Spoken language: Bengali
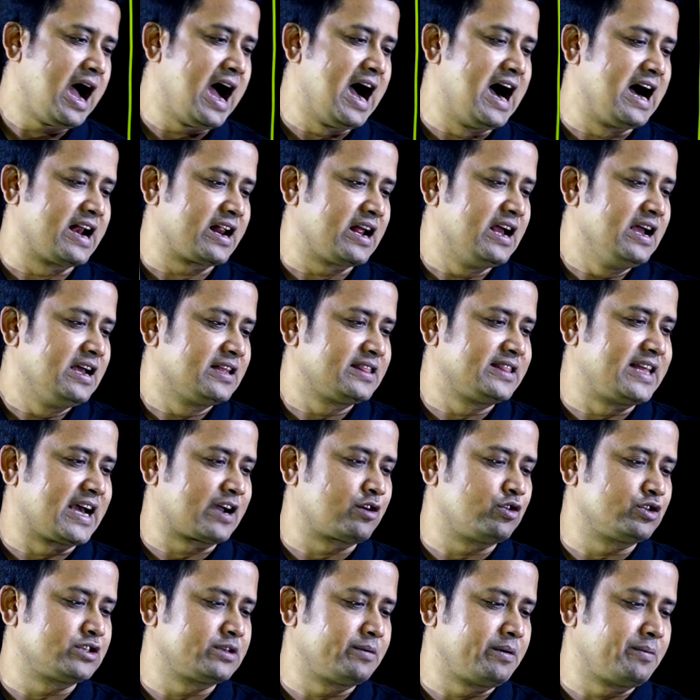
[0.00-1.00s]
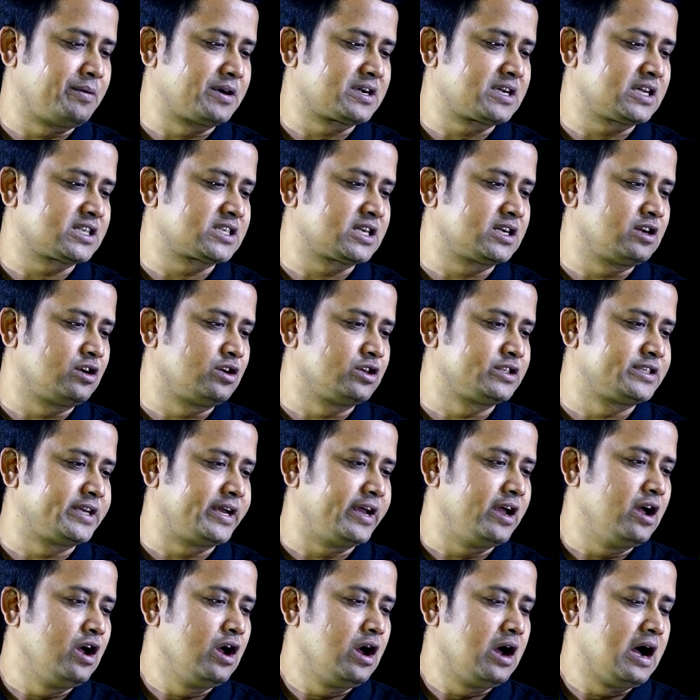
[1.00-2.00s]
আর দেখো যে ব্যাপারটা সেটা হলো যে
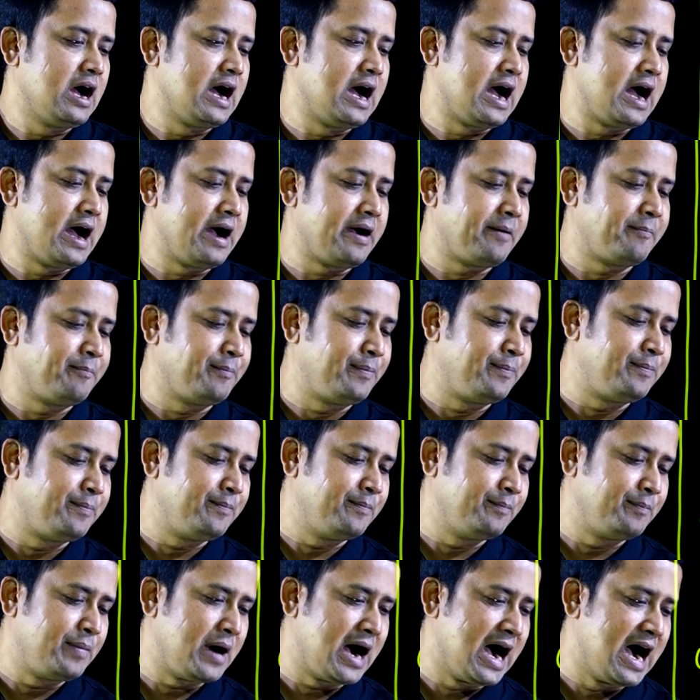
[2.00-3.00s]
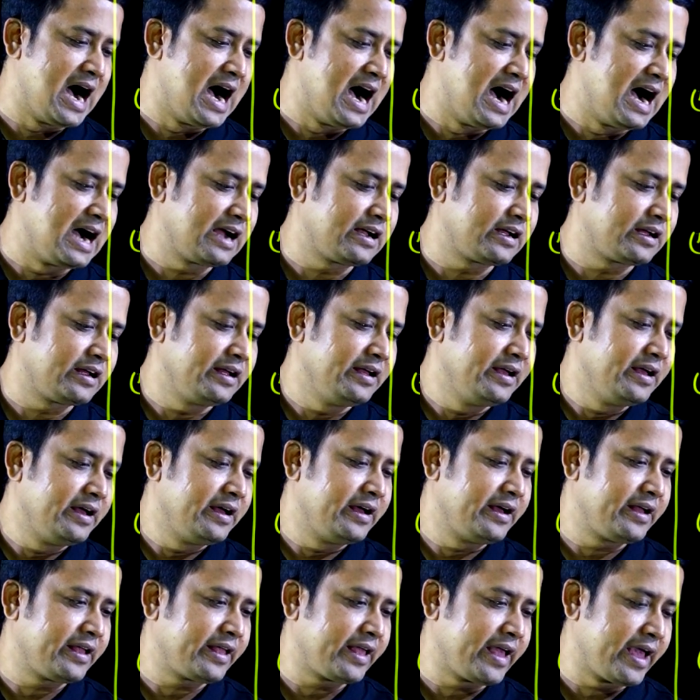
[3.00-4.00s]
ভাগ
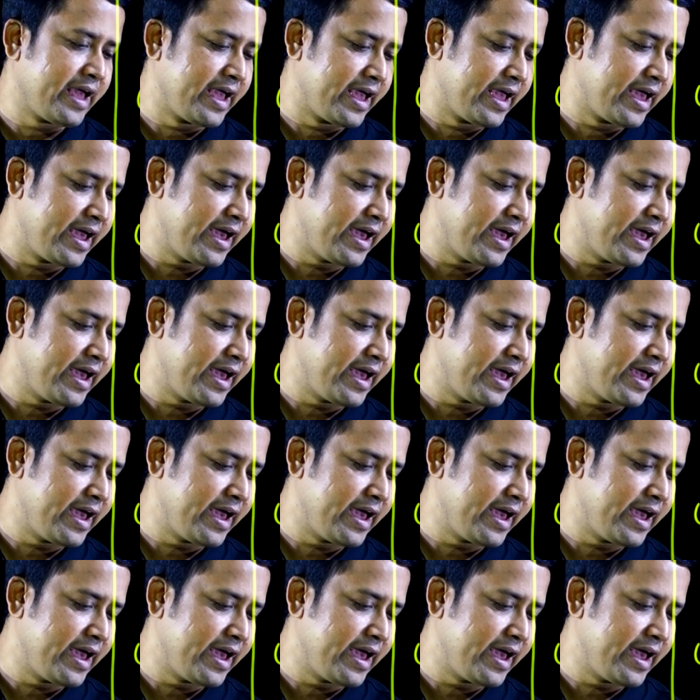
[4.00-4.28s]
এ